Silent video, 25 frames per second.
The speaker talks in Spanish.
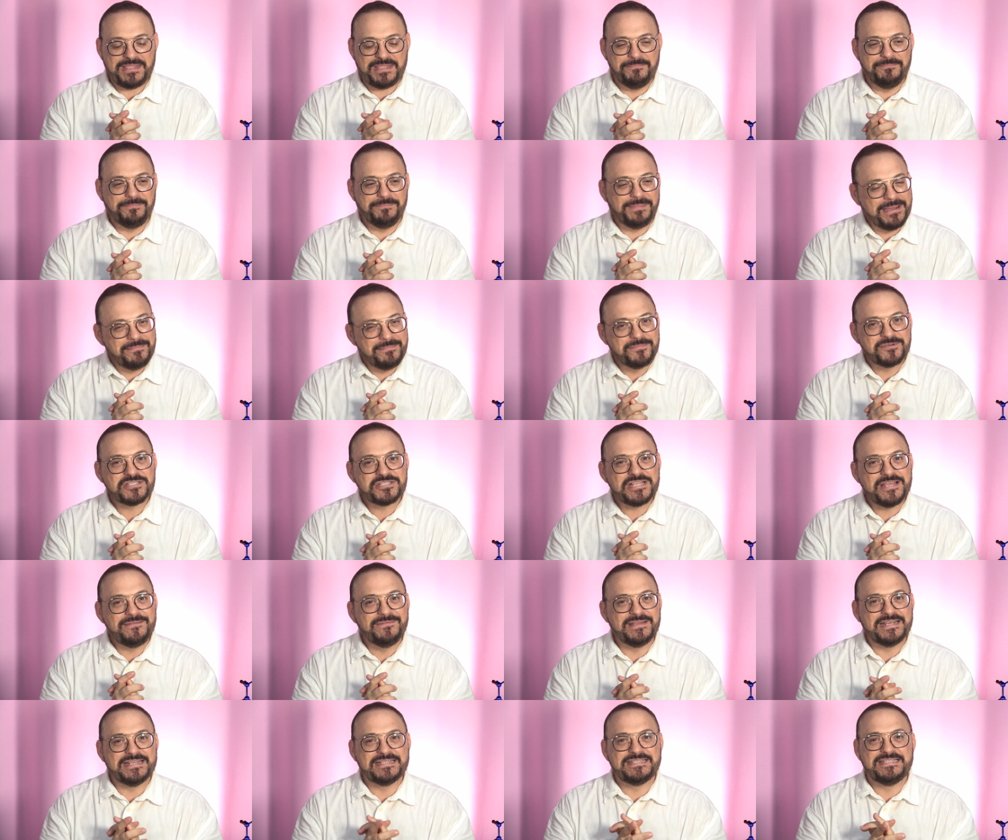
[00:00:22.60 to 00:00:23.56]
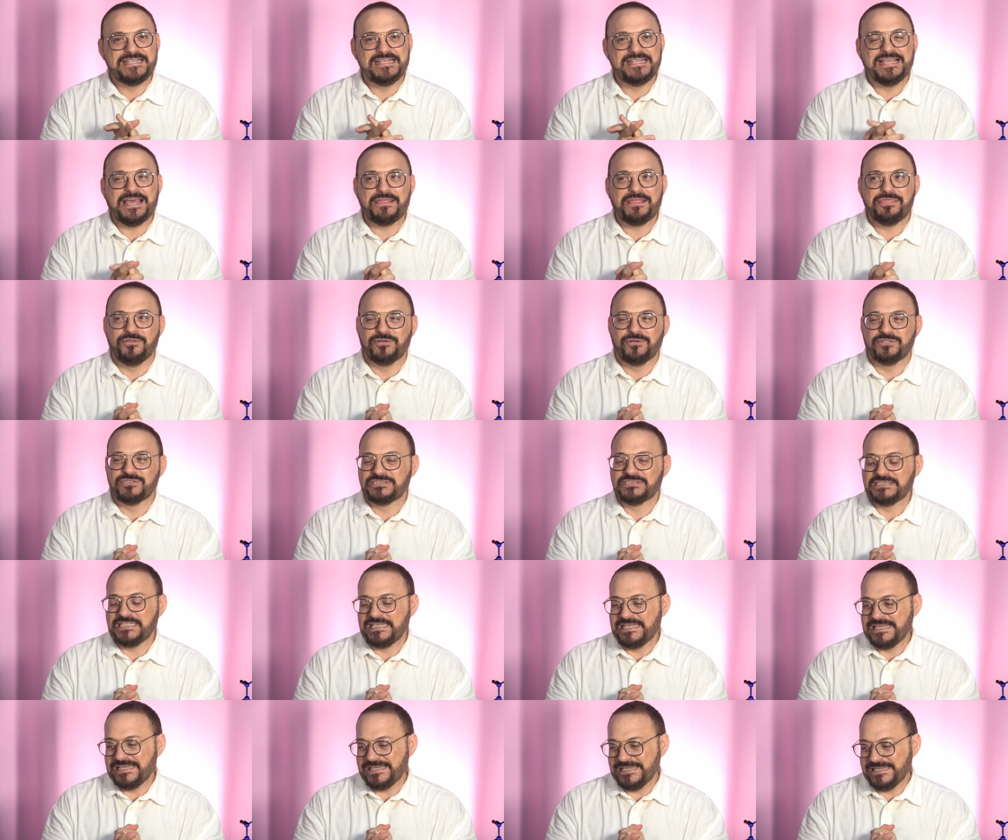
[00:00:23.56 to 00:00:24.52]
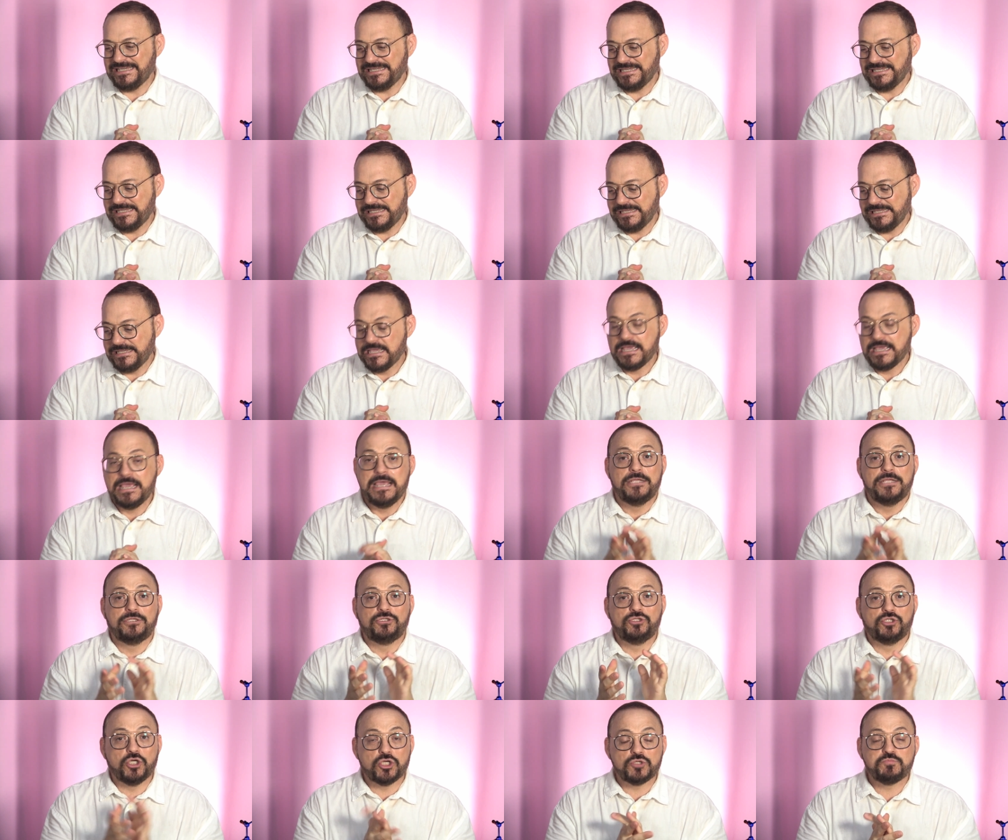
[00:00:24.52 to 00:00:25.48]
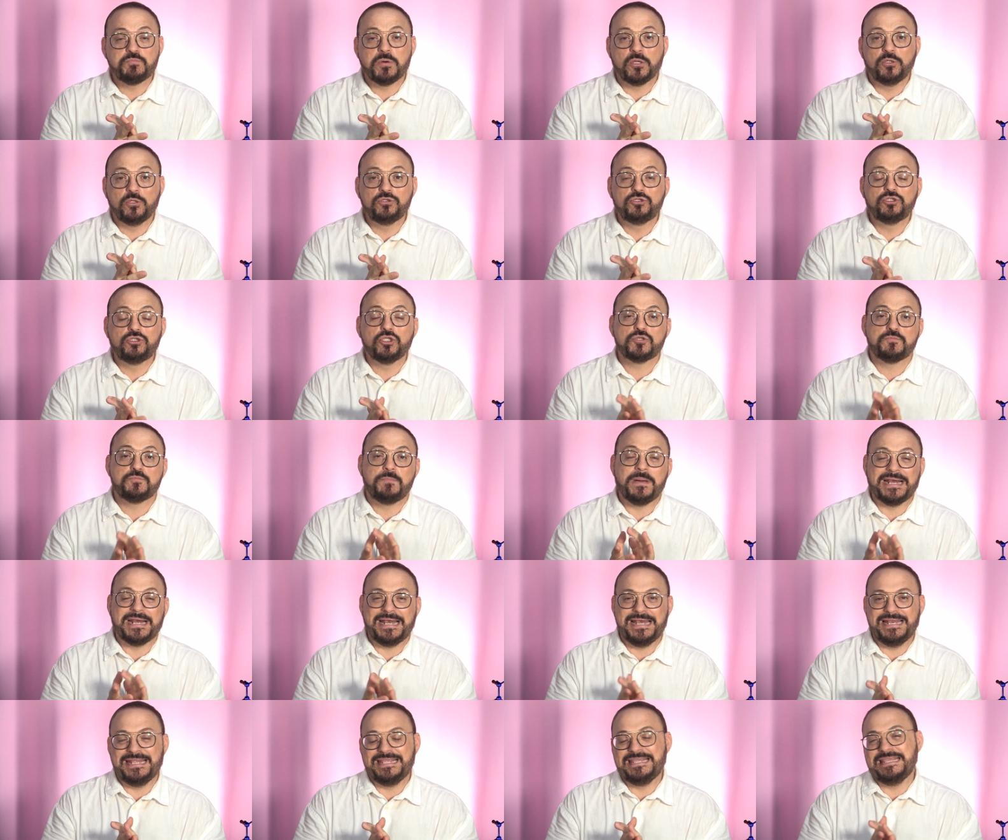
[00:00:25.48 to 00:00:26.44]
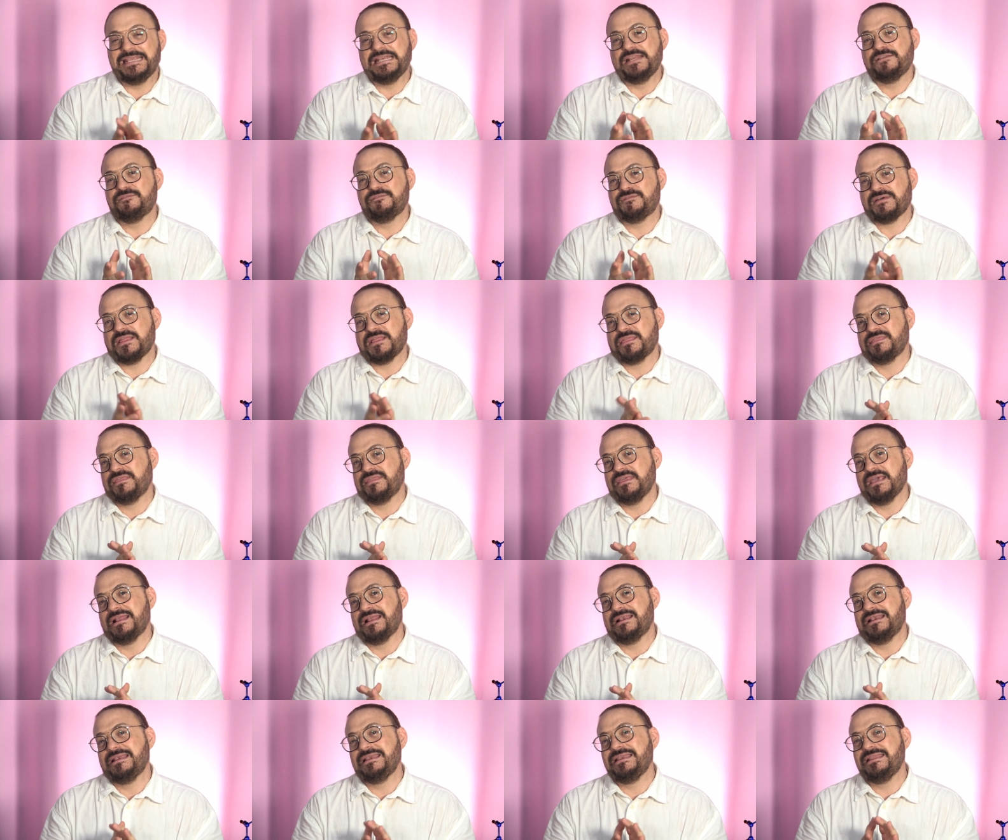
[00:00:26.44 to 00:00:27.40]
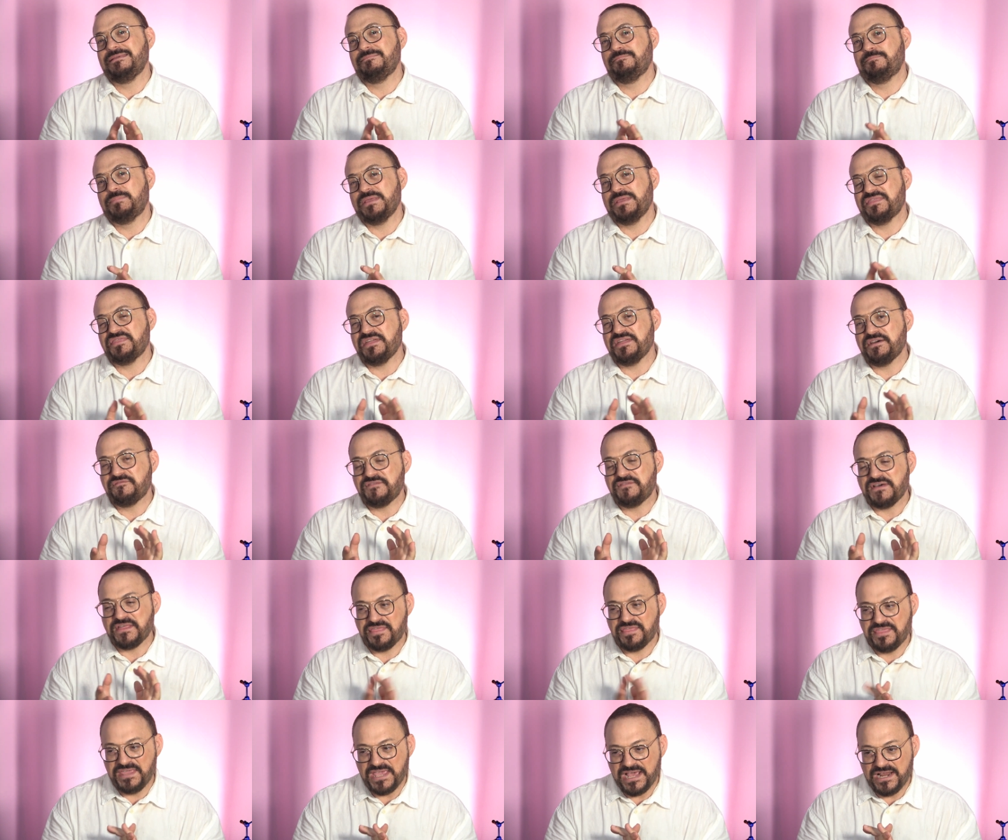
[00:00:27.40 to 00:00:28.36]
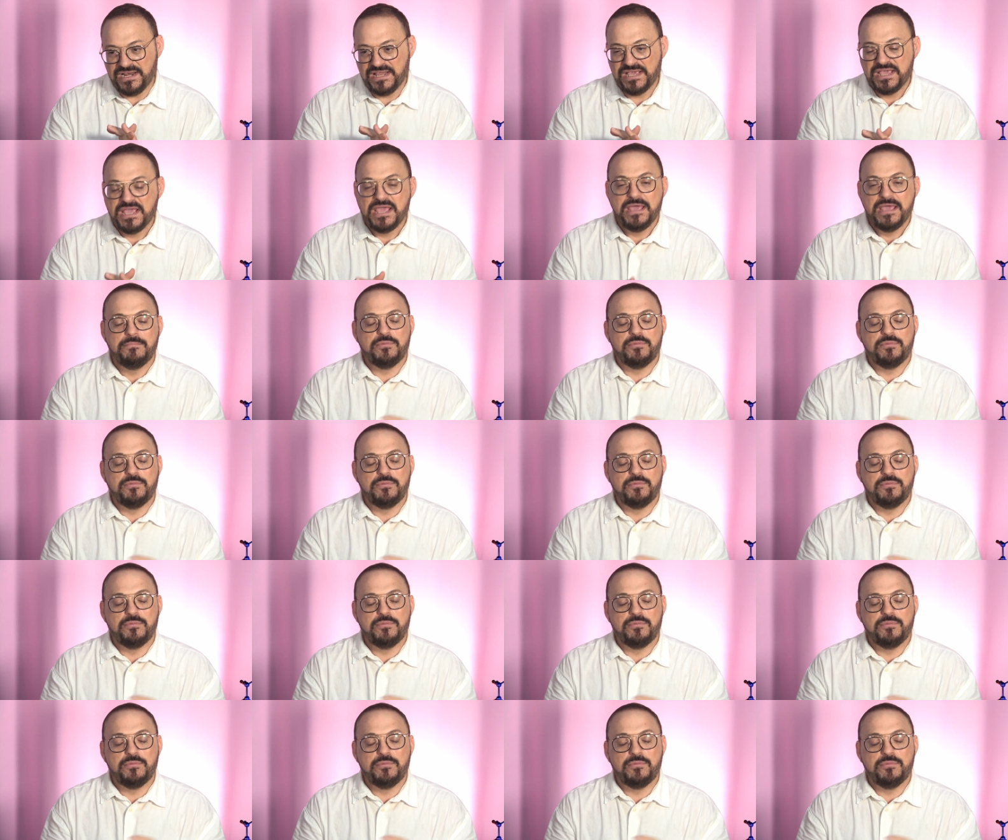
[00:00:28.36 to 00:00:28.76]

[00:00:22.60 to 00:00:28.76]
Vamos a ver, chicazos. Eh, dos productos para la higiene facial, limpieza facial.